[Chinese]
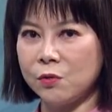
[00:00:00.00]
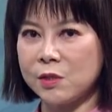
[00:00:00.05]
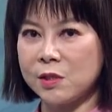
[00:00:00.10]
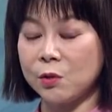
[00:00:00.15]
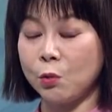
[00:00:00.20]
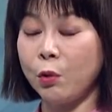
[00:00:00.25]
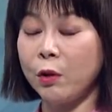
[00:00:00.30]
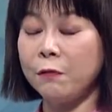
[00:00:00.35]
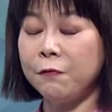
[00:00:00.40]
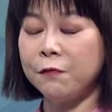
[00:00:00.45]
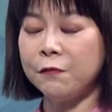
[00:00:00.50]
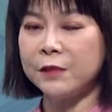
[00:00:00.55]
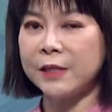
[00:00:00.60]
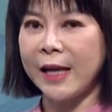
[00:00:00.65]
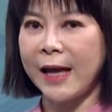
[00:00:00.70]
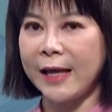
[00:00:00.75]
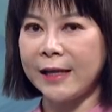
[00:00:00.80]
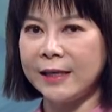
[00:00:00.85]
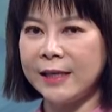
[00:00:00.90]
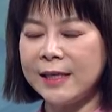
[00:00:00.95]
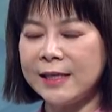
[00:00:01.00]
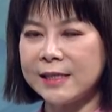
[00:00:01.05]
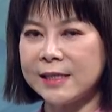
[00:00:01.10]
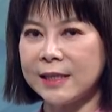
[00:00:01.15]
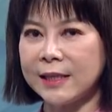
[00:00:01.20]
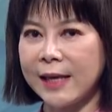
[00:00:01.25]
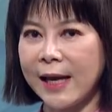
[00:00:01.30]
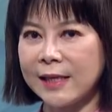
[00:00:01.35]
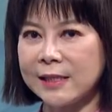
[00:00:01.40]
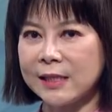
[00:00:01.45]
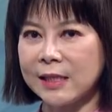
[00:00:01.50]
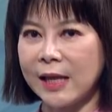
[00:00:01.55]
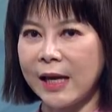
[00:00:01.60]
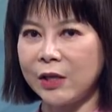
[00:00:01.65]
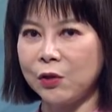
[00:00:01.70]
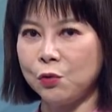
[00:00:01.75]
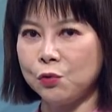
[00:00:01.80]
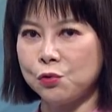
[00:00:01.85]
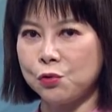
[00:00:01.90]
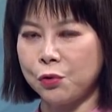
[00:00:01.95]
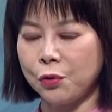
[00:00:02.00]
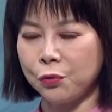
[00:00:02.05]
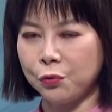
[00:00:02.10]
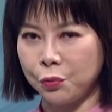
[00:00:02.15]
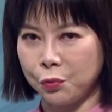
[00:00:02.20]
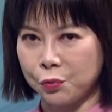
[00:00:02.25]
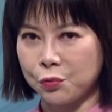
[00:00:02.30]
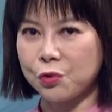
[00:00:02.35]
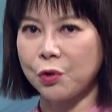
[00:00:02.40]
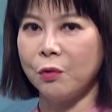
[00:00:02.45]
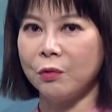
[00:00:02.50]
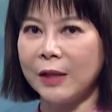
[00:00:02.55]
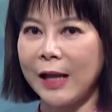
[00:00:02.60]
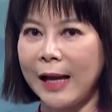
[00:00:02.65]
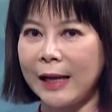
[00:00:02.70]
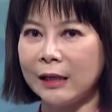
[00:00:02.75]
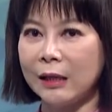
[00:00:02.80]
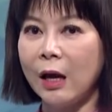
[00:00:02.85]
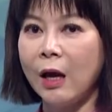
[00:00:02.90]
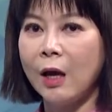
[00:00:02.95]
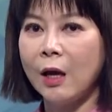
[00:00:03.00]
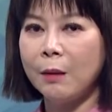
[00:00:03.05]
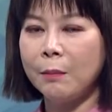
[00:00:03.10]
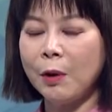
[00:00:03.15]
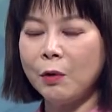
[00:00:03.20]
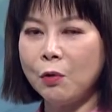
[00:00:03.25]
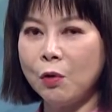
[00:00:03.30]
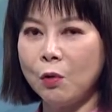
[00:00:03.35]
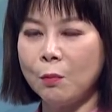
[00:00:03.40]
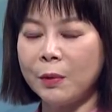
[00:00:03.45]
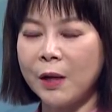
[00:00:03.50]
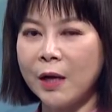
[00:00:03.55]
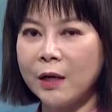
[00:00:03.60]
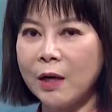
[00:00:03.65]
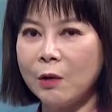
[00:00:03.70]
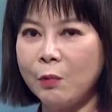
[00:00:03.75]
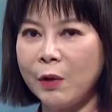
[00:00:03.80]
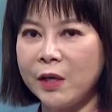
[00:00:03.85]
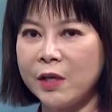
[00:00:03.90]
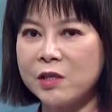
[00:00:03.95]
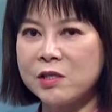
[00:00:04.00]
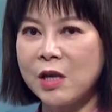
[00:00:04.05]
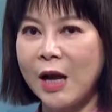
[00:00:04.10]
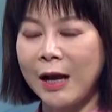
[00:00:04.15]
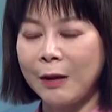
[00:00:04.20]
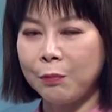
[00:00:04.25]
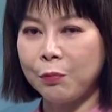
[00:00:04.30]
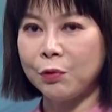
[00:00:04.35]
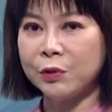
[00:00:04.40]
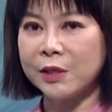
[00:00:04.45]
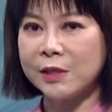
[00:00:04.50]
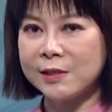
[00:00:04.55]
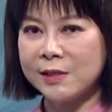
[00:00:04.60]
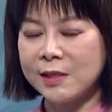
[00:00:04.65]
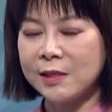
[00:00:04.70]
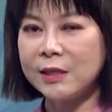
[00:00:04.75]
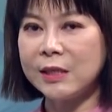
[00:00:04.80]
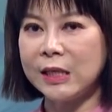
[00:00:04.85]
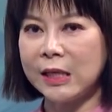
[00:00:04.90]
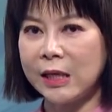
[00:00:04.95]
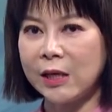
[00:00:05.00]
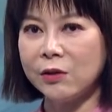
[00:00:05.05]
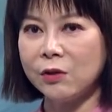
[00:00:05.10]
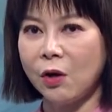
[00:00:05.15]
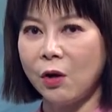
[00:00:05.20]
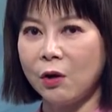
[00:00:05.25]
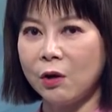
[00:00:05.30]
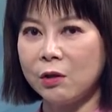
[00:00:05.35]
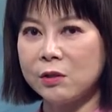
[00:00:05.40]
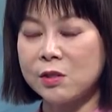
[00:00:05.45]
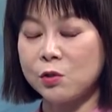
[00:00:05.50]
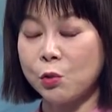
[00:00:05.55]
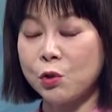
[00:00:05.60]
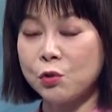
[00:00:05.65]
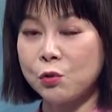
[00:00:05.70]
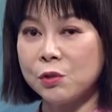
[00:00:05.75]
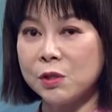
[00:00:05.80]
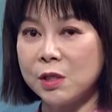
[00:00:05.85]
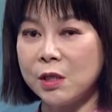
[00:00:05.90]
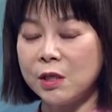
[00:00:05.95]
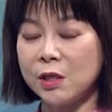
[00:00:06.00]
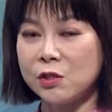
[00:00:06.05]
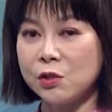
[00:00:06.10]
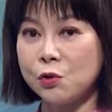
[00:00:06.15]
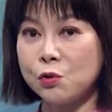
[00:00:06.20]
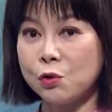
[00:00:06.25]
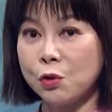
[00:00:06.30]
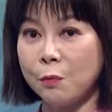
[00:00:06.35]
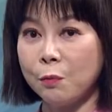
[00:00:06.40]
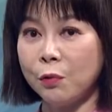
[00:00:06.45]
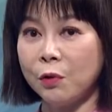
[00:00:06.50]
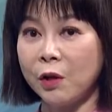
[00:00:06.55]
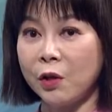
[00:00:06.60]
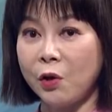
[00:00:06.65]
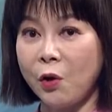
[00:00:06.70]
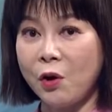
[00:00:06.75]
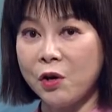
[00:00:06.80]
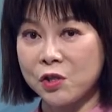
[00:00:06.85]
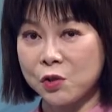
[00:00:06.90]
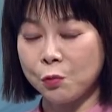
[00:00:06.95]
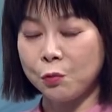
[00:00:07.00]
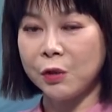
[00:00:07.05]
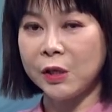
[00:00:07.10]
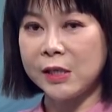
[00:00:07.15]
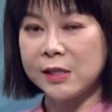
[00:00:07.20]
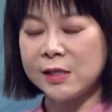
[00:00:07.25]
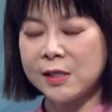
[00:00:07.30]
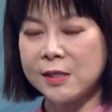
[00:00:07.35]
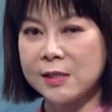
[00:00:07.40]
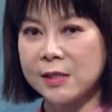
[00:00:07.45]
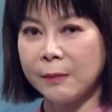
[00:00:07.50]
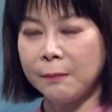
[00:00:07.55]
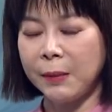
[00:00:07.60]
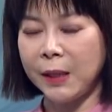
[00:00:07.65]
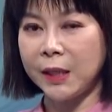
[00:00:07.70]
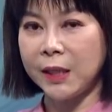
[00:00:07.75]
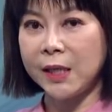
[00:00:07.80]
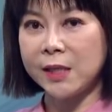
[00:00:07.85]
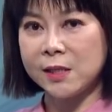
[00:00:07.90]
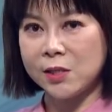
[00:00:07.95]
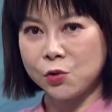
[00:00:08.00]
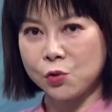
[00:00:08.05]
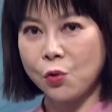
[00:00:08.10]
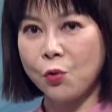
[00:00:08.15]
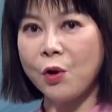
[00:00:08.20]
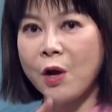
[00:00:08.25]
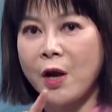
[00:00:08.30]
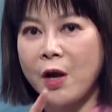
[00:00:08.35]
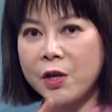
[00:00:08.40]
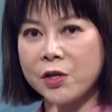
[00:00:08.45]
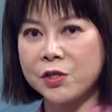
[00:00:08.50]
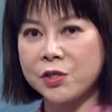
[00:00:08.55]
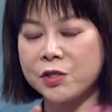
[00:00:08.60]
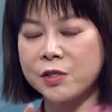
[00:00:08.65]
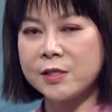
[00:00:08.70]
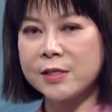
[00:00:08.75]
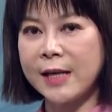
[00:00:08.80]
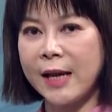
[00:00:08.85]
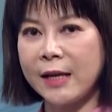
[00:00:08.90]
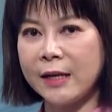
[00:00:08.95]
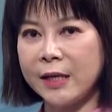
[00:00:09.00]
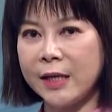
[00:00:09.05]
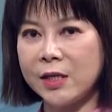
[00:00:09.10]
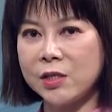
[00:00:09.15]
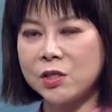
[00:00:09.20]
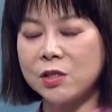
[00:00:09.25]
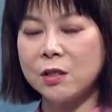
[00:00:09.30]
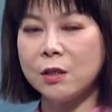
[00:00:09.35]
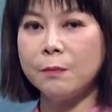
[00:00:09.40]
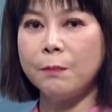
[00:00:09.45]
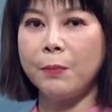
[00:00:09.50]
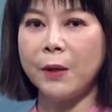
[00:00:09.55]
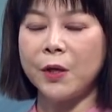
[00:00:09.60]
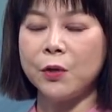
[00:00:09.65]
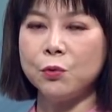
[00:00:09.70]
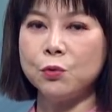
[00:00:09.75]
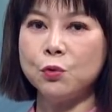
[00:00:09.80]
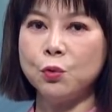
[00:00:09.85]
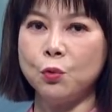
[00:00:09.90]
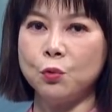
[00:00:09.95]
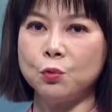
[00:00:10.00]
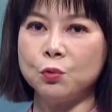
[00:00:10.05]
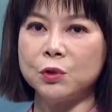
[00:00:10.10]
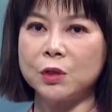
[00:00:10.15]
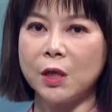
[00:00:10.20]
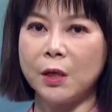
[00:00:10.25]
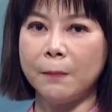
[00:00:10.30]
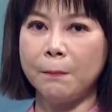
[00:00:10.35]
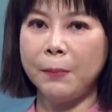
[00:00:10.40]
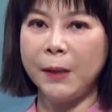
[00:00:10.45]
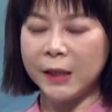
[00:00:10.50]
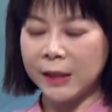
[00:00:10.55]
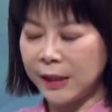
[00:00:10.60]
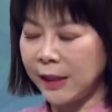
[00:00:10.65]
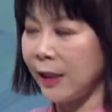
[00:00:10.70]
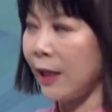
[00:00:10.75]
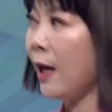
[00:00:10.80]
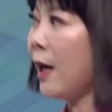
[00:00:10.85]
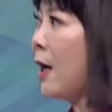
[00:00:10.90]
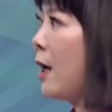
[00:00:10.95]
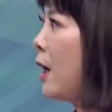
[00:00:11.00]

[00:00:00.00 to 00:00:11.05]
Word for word: 又死灰复燃，疫情看起来又卷土重来了。包括我们刚刚为您插播的，今天呢，指挥中心已经宣布了有二十五例新增病例，其中十三例是本土的病例。